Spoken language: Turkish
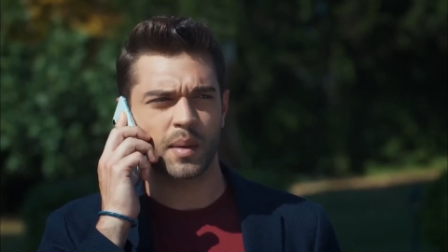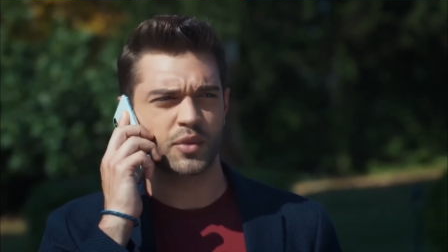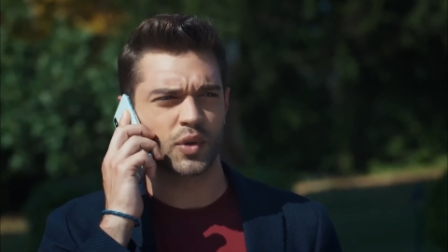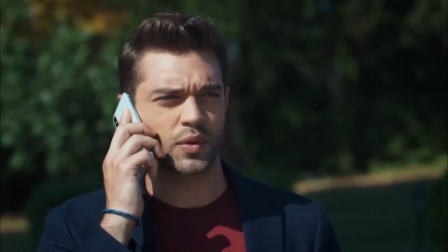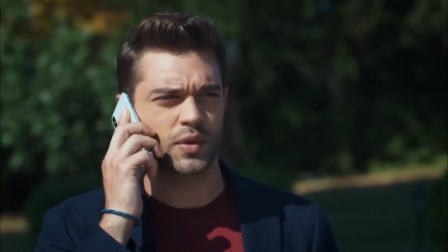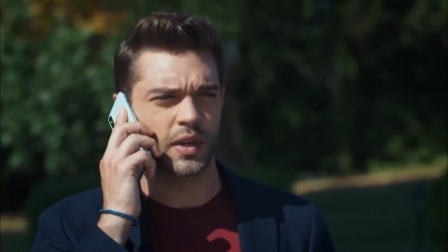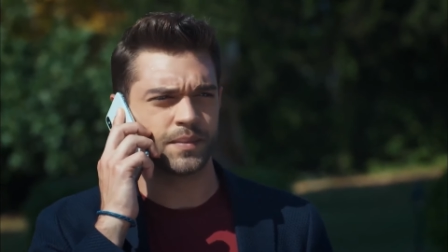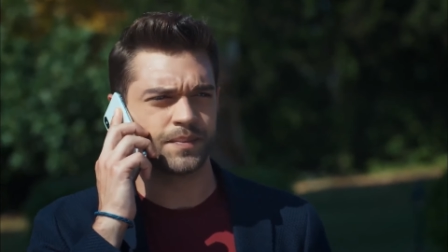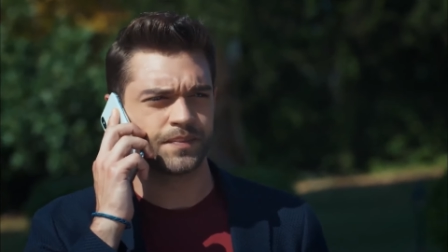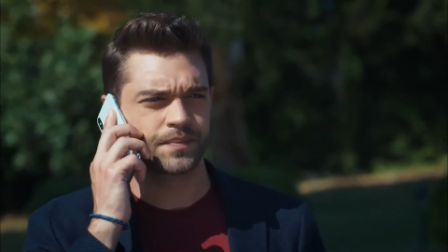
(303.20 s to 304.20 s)
Tamam, çok güzel.
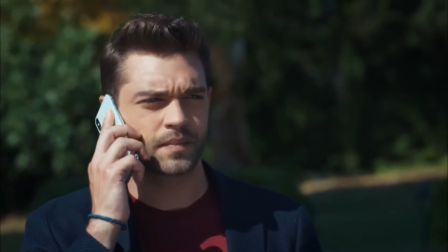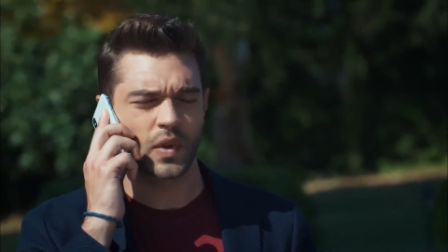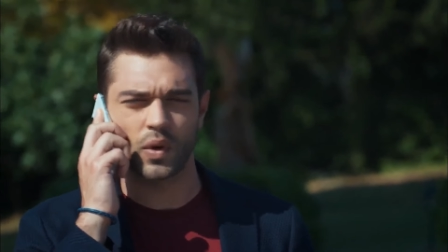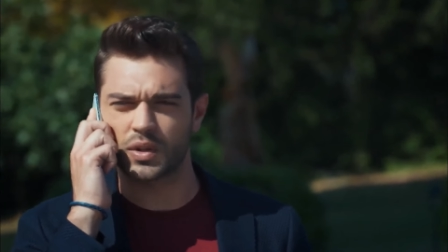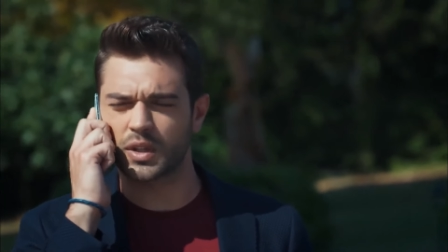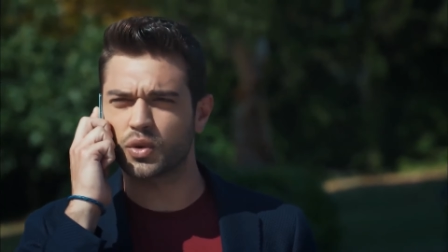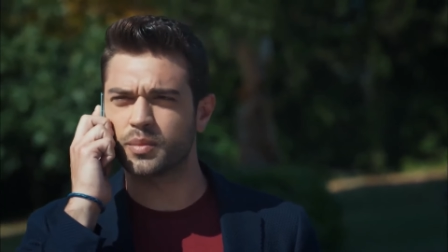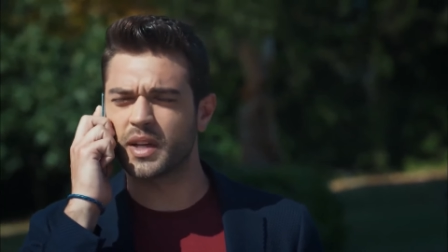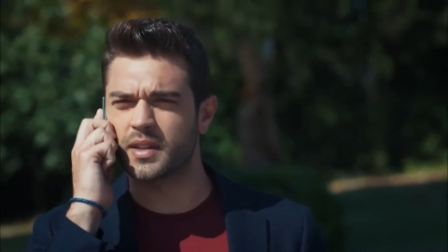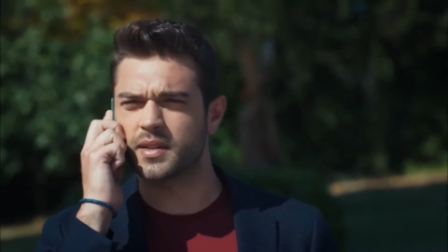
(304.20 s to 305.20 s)
Orada durumlar